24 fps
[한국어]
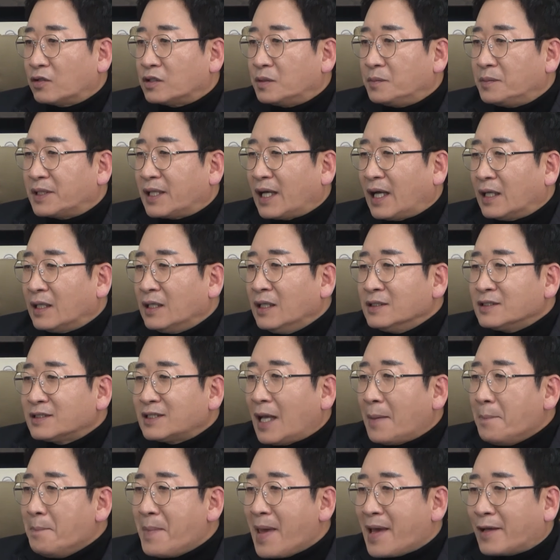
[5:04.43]
원입니다.
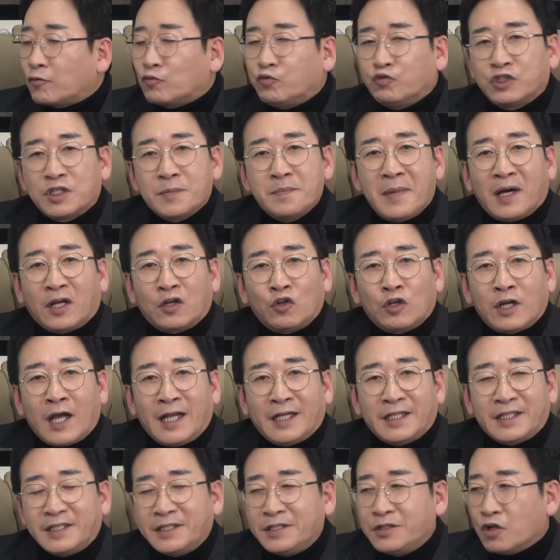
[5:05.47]
삼백구십만 원
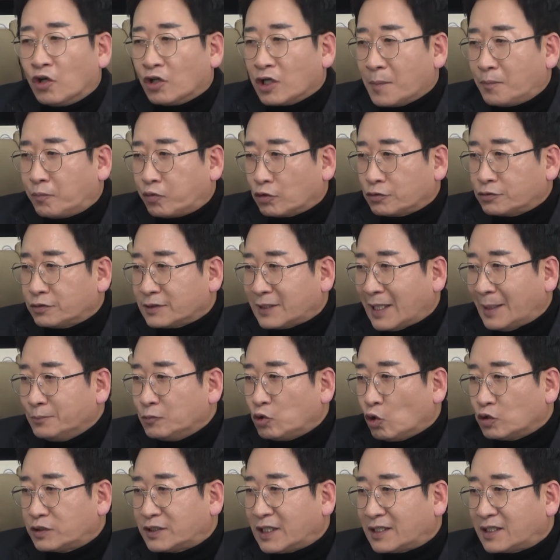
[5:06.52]
할인, 여기에 플러스 삼
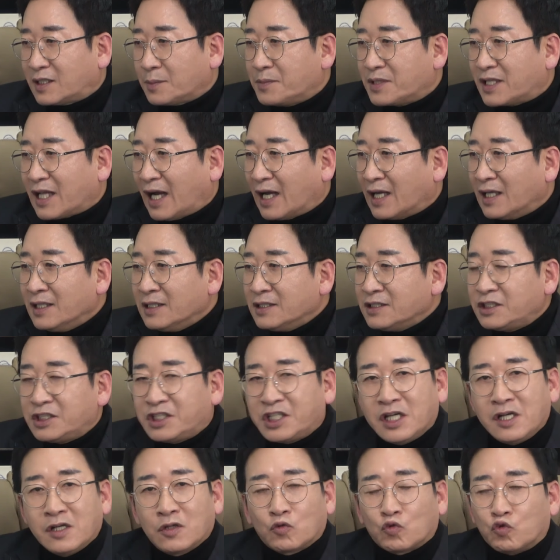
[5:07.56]
종 세트입니다.
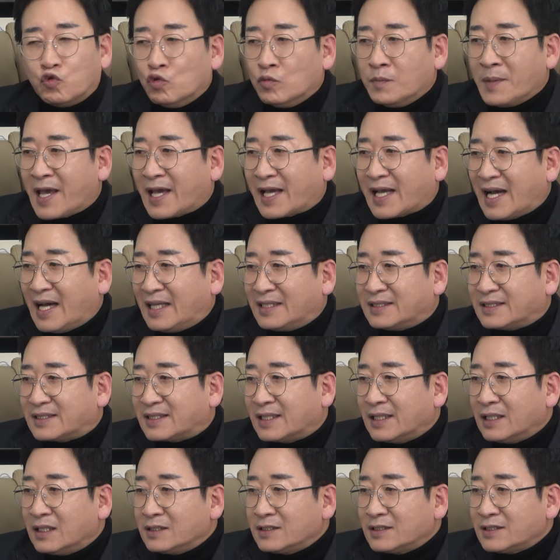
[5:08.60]

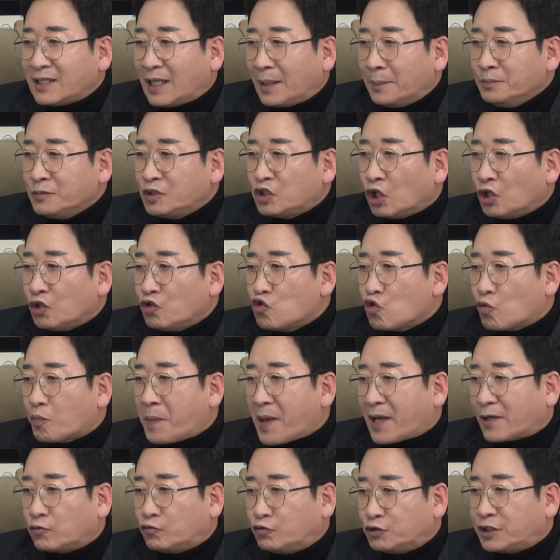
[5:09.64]
실구매가는
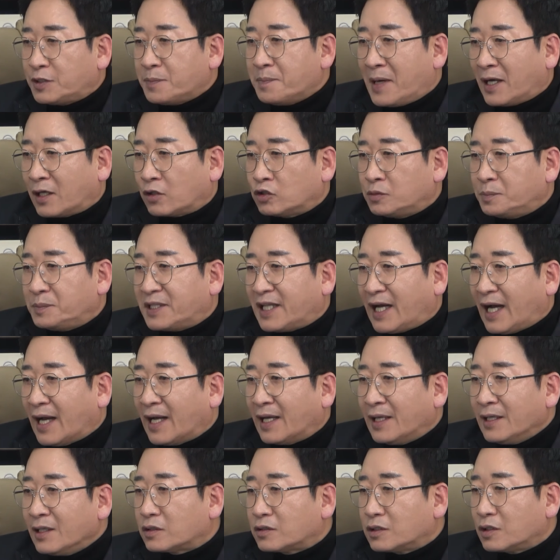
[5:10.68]
삼천육백구십만 원입니다.
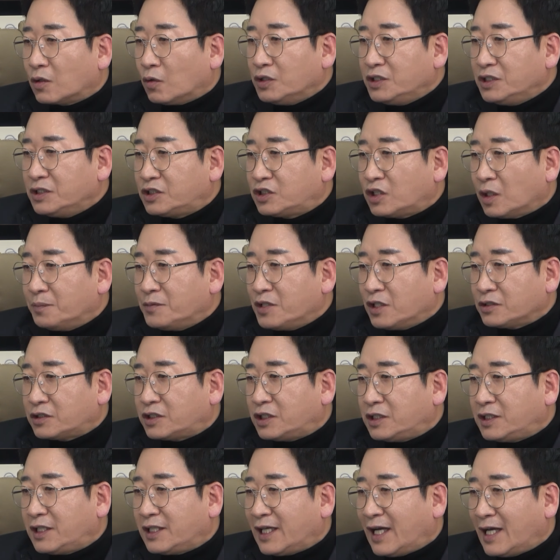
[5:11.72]
그리고 이 점 영
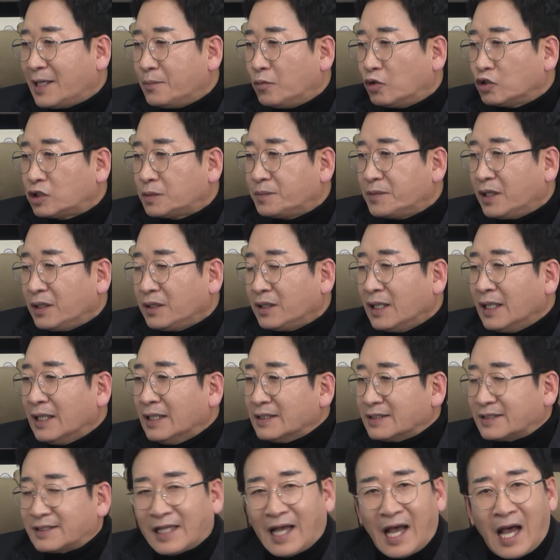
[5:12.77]
지티 라인 보시면
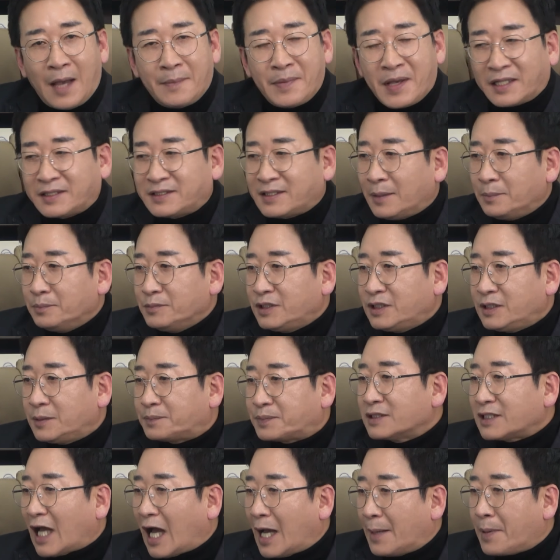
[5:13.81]

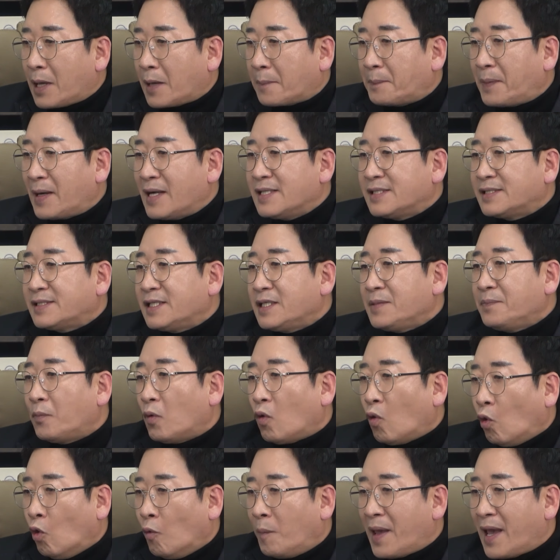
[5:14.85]
사백삼십, 사백팔십,
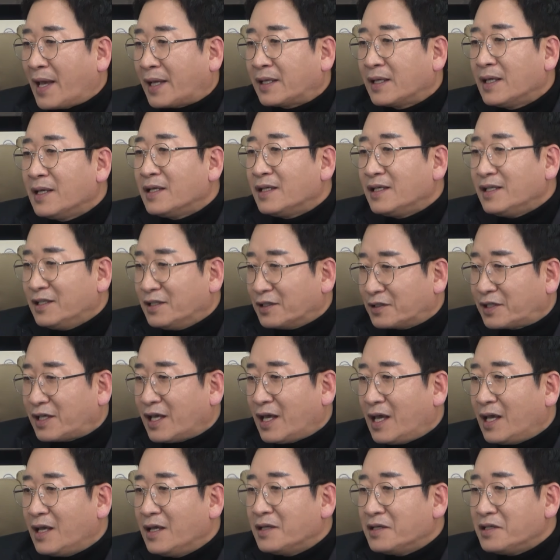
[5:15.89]
오백
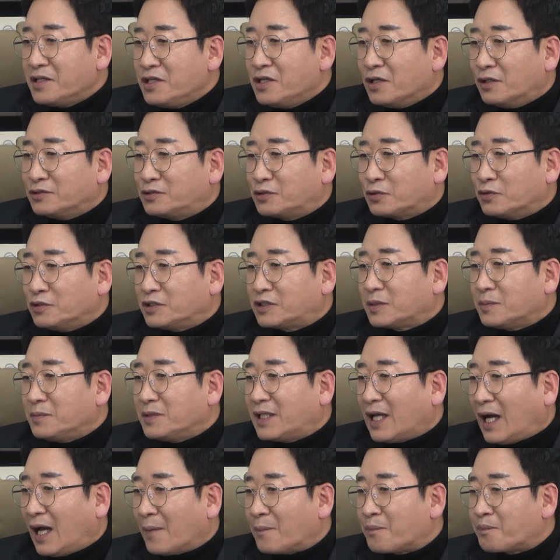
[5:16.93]
이렇게 이어지고
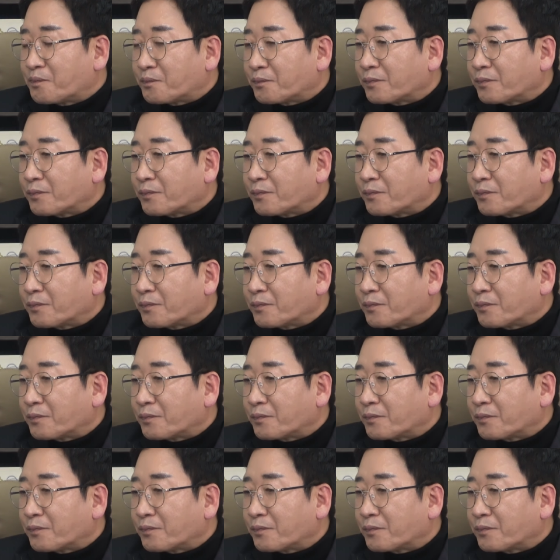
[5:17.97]
있습니다.